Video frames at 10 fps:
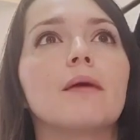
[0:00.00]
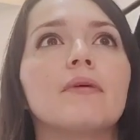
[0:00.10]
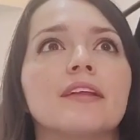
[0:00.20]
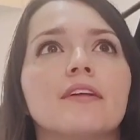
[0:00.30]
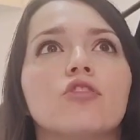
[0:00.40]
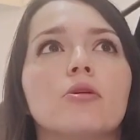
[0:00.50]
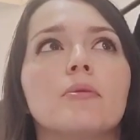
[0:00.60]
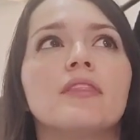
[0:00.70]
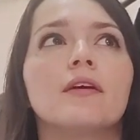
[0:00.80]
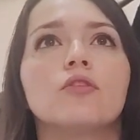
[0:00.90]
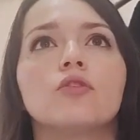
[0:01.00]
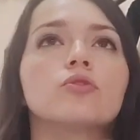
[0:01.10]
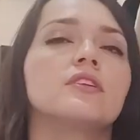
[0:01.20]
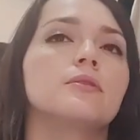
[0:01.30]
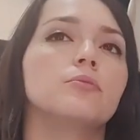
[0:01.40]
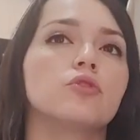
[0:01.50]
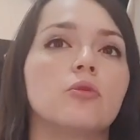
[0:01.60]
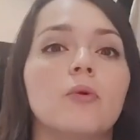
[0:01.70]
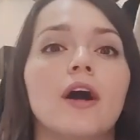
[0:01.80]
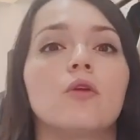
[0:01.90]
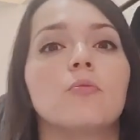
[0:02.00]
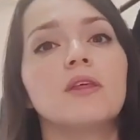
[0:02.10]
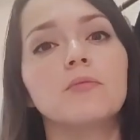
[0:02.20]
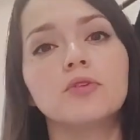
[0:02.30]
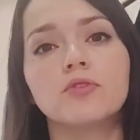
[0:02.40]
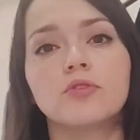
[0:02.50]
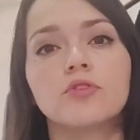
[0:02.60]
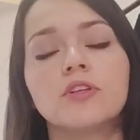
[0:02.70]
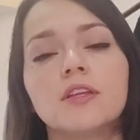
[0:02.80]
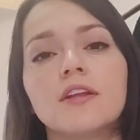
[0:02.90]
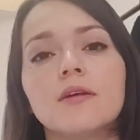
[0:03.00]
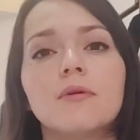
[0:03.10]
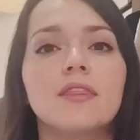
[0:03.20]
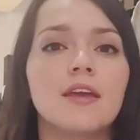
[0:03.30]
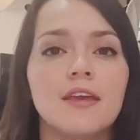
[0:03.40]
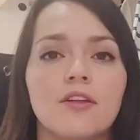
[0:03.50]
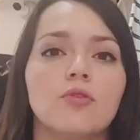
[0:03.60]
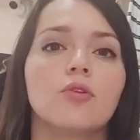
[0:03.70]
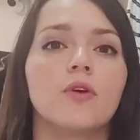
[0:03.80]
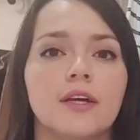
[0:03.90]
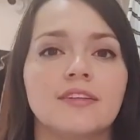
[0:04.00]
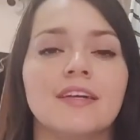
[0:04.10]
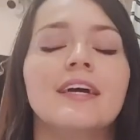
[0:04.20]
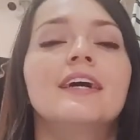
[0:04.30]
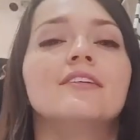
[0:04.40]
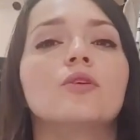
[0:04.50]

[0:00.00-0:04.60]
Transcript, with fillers: temas que solamente nosotros decimos como, ah, lo medimos nosotros internamente y esto es lo que es,